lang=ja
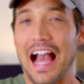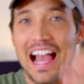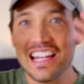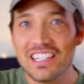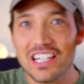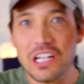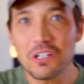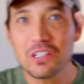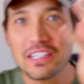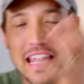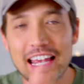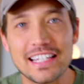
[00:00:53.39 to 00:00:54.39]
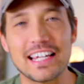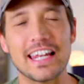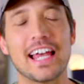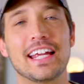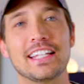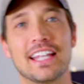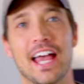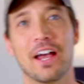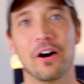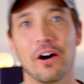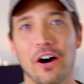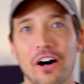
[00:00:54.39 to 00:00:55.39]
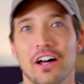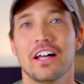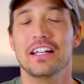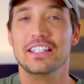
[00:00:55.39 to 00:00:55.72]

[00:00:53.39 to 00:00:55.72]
れ会社のせいじゃないんだよ。